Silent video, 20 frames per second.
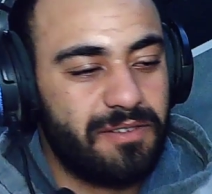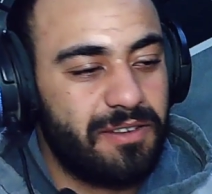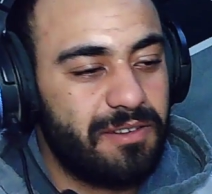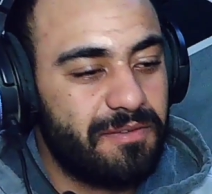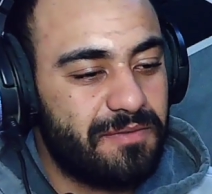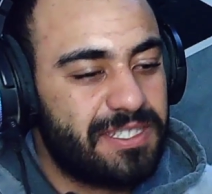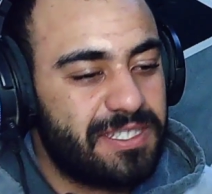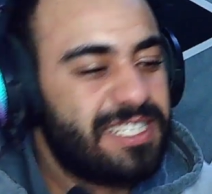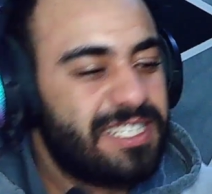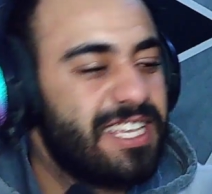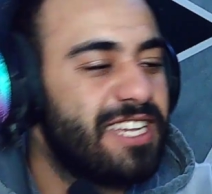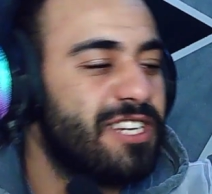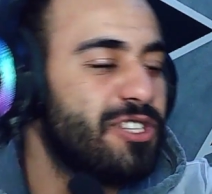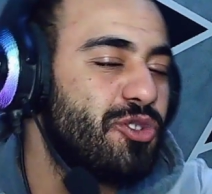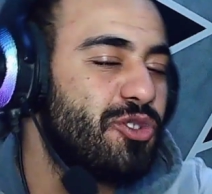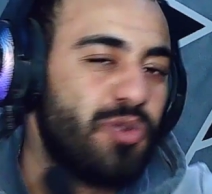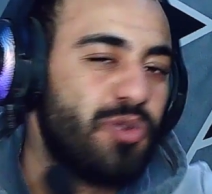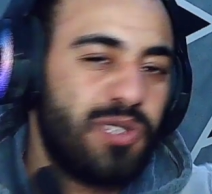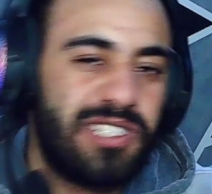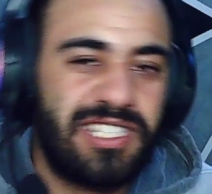في, السين
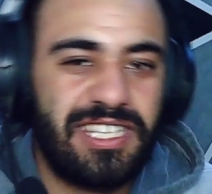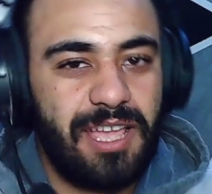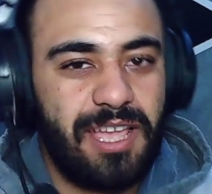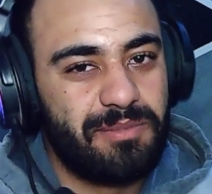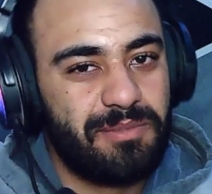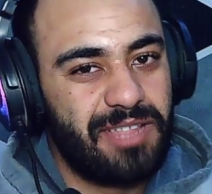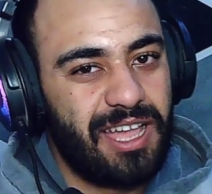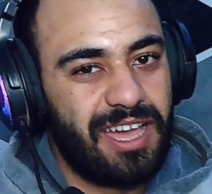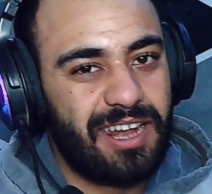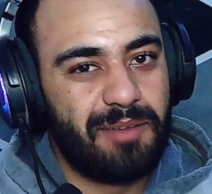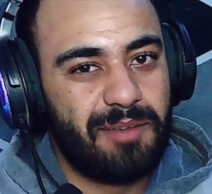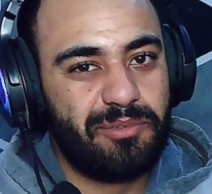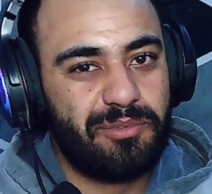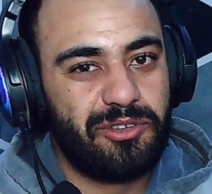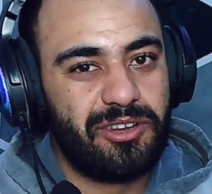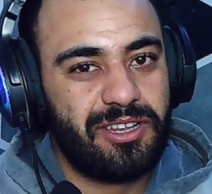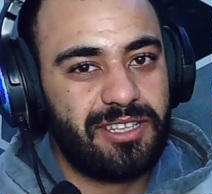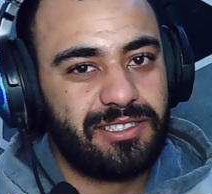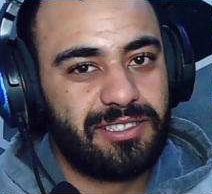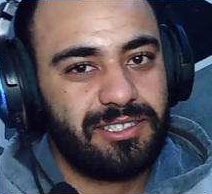التونسية نتاع
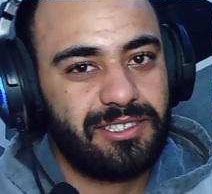الرابرات